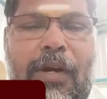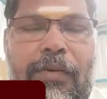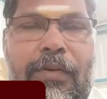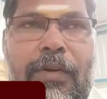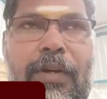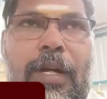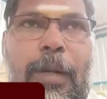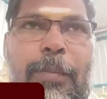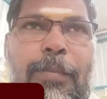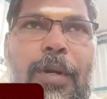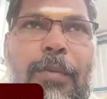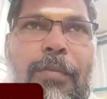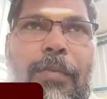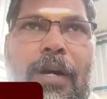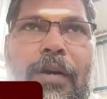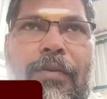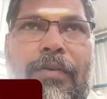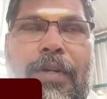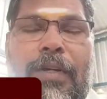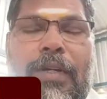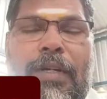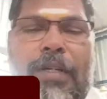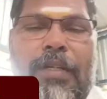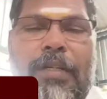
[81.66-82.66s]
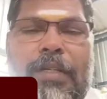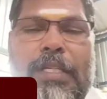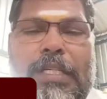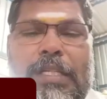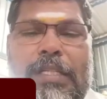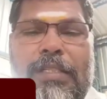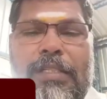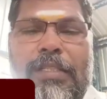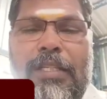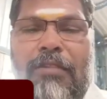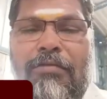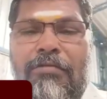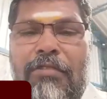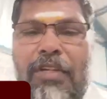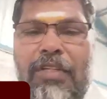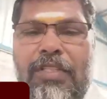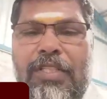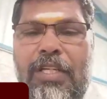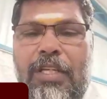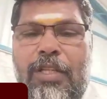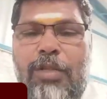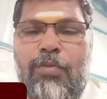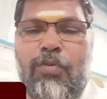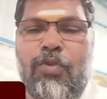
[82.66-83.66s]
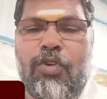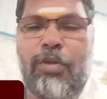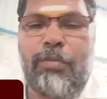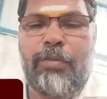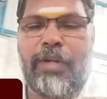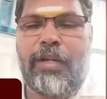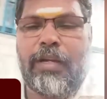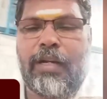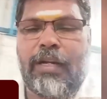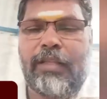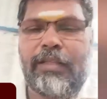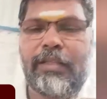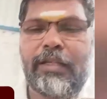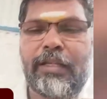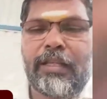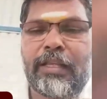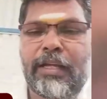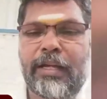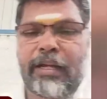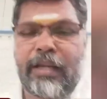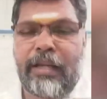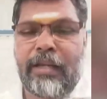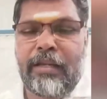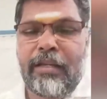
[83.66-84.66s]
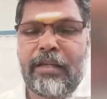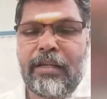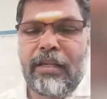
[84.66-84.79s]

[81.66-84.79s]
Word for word: மாவு கப்ப மாவு ஜவ்வரிசி இது மூணுமே கலந்தது தாங்க